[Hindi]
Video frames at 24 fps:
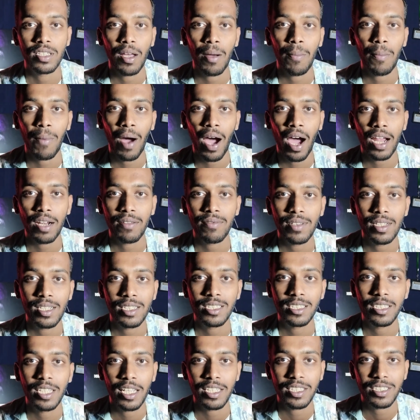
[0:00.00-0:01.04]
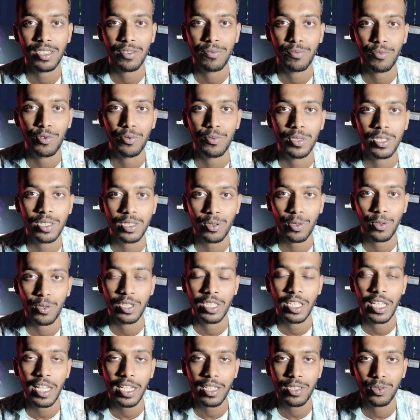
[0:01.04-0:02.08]
द मार्वल्स जैसी मूवीज़ को
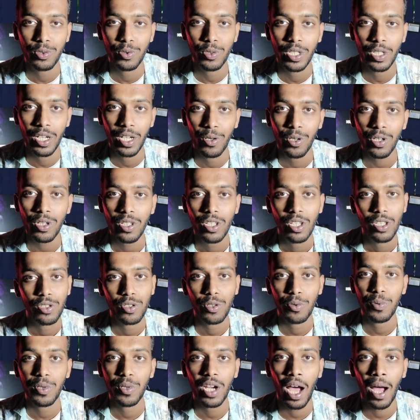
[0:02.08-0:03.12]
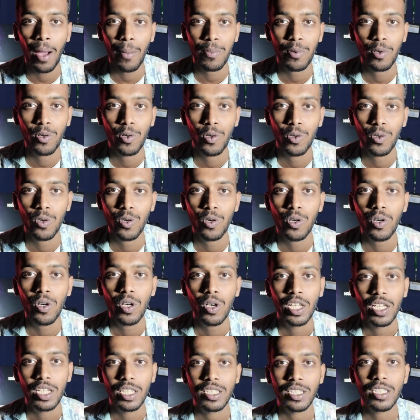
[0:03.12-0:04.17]
देख चुके हो तो फिर आप लोगों को